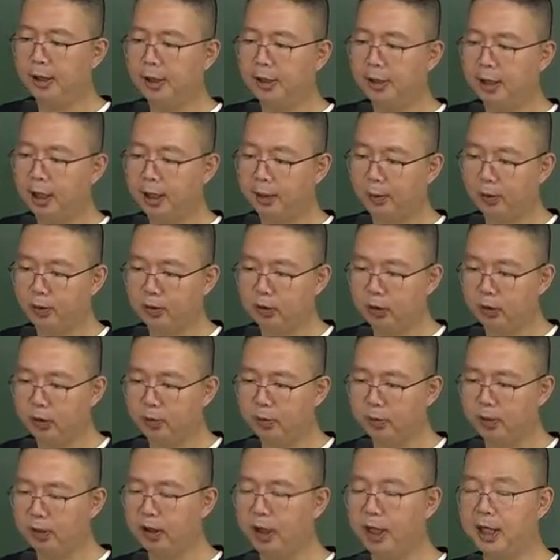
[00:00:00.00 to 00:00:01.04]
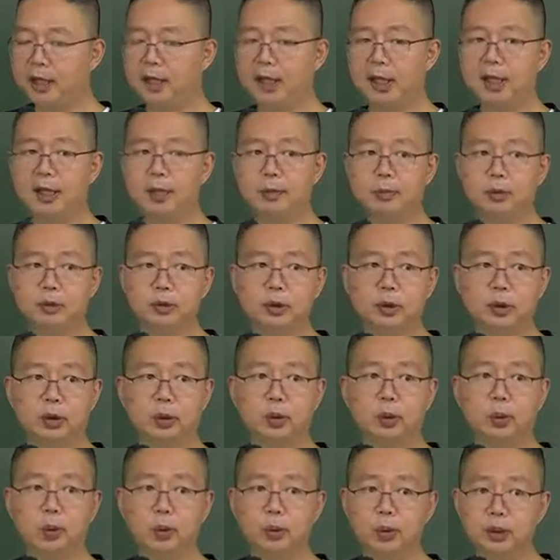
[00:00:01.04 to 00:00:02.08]
개고 처분을 하나의
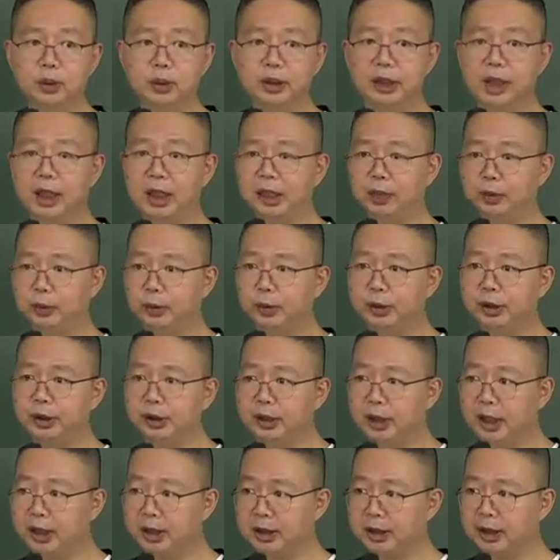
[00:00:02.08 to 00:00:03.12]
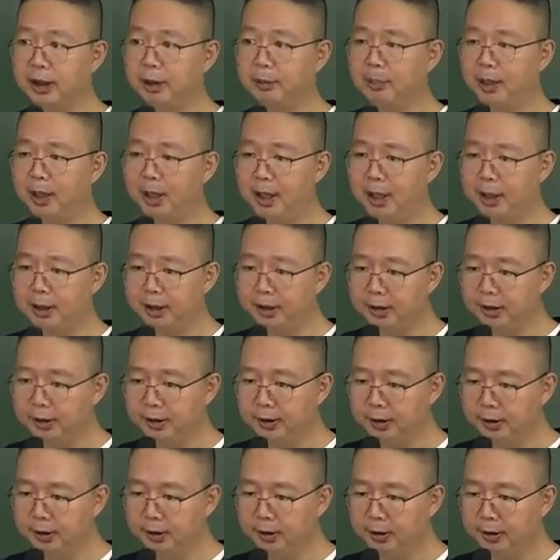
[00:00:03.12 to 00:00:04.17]
문서로 동시에 할 수 있느냐 했을 때
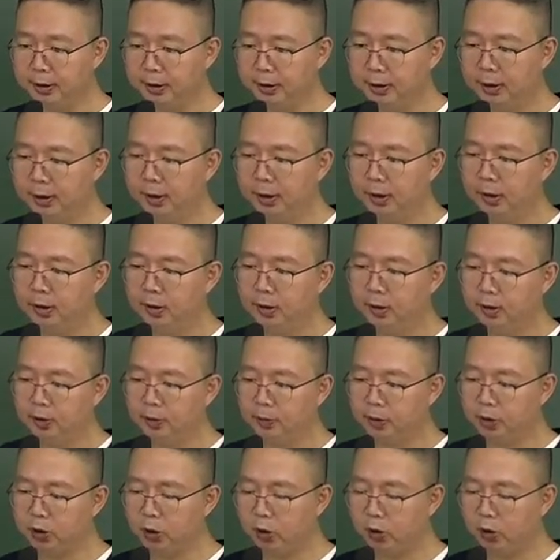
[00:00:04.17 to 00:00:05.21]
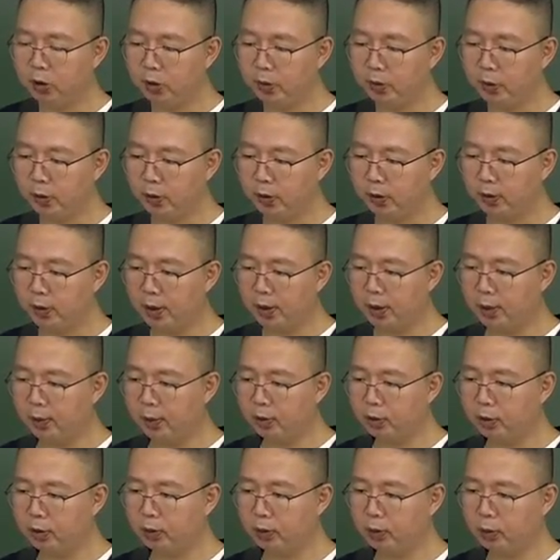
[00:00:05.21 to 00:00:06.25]
판례는 어차피 철거 명령과 해고
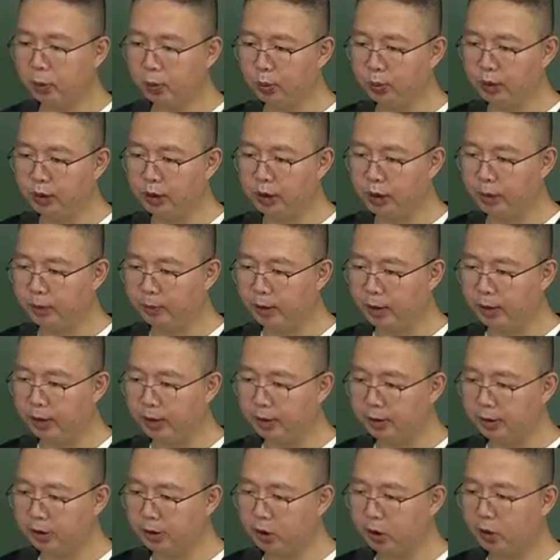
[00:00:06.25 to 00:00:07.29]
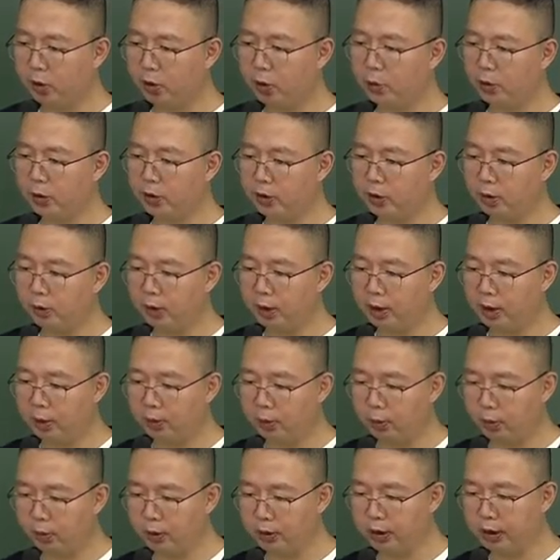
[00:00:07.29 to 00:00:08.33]
처분 동시에 하면 철거 명령과
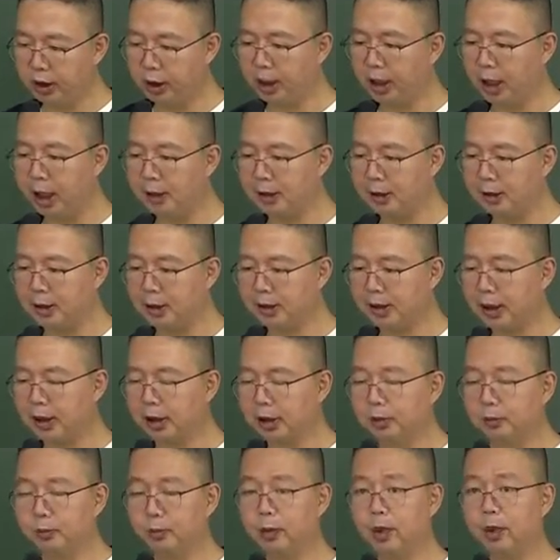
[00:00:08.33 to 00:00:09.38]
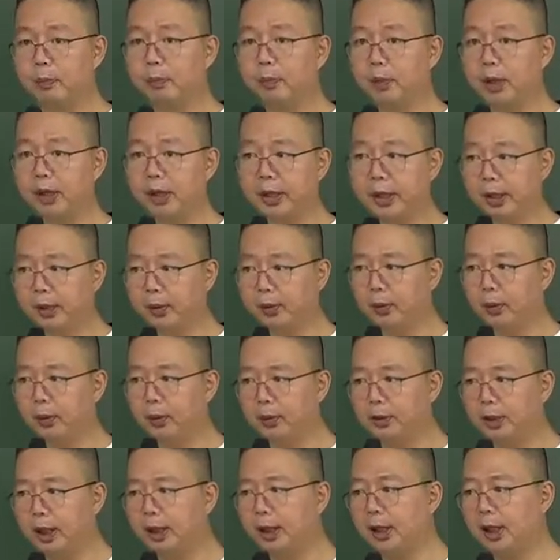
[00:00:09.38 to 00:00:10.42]
동시에 대서의 의무가
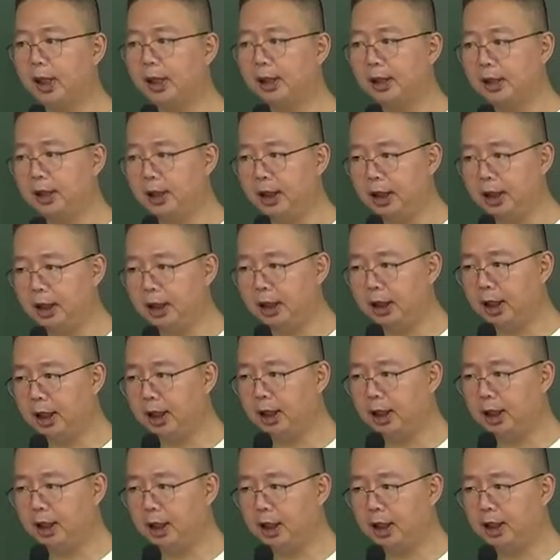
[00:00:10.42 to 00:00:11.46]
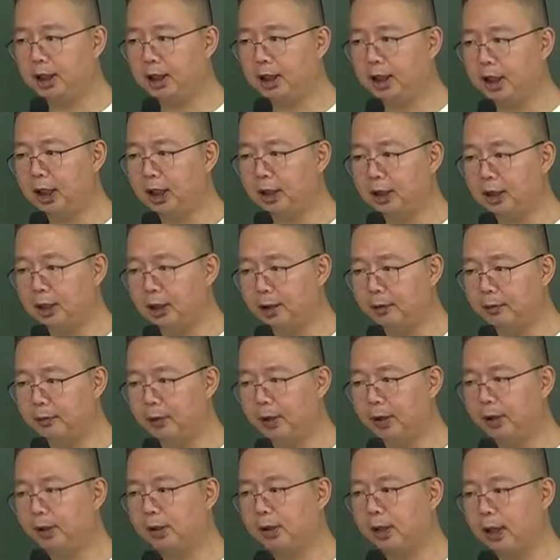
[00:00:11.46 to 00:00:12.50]
부과되고 상당한 이행 기간 내에 이행하지
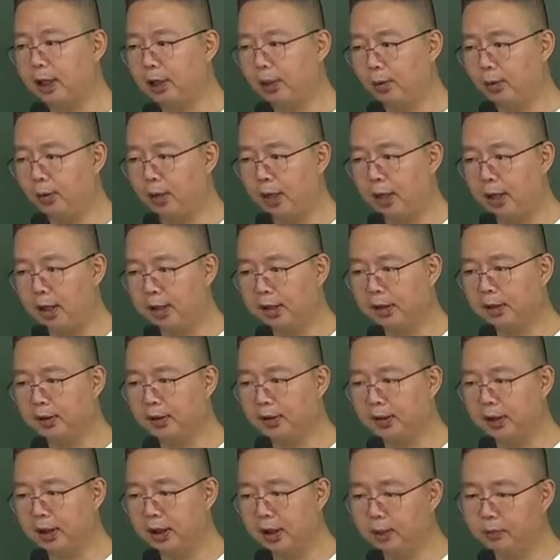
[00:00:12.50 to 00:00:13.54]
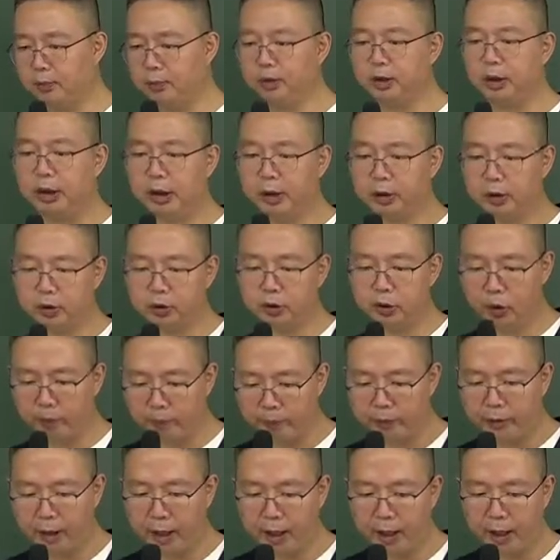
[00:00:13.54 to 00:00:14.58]
않으면 개고하는 거니까 문제될 것이
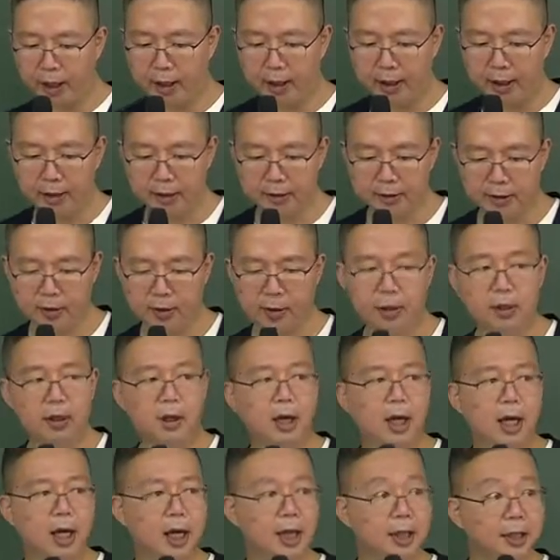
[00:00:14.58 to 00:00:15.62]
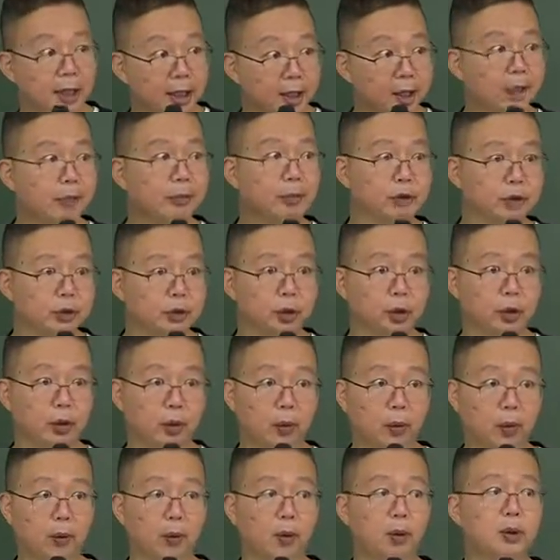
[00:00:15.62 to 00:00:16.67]
없다. 그래서 하나의
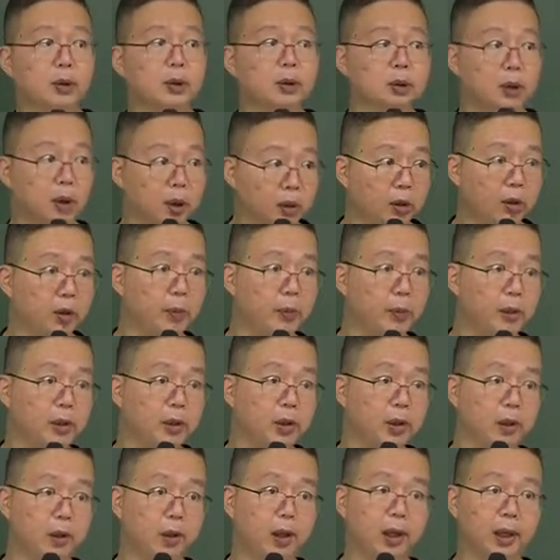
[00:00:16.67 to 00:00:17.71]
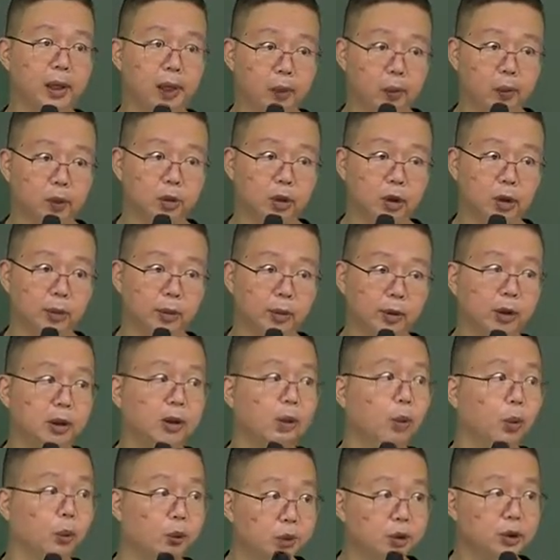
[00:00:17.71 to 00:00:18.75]
문서로 철거 명령과 해고 처분을
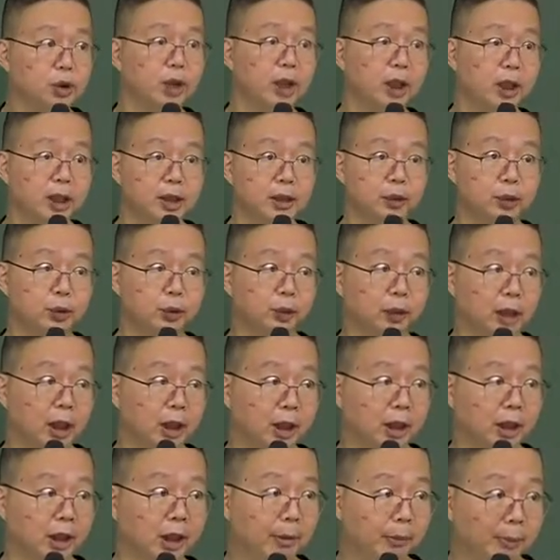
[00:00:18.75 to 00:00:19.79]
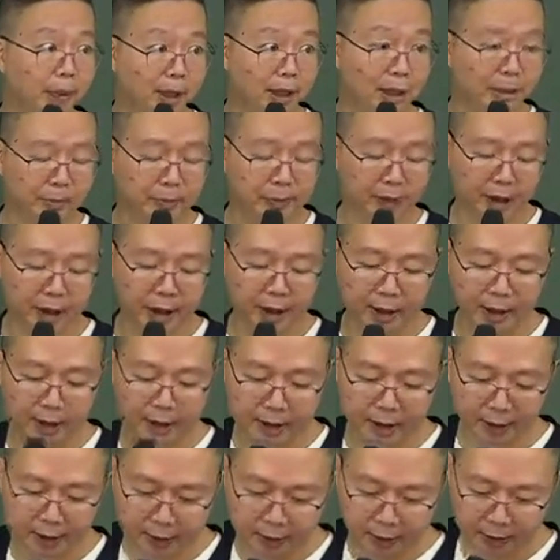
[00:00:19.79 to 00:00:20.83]
동시에 할 수 있다는 게 판례입니다.
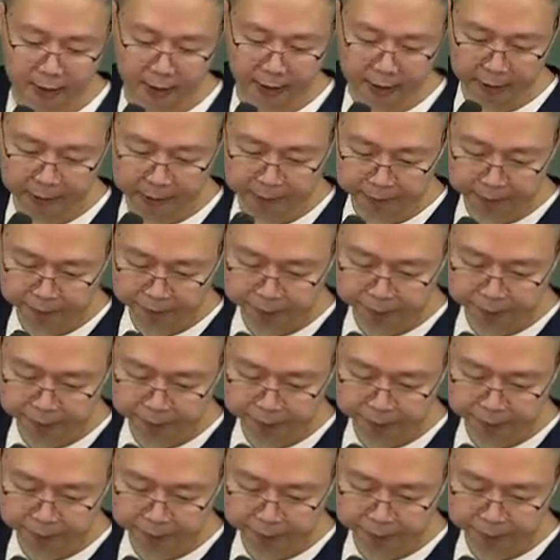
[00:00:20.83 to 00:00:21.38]
그래서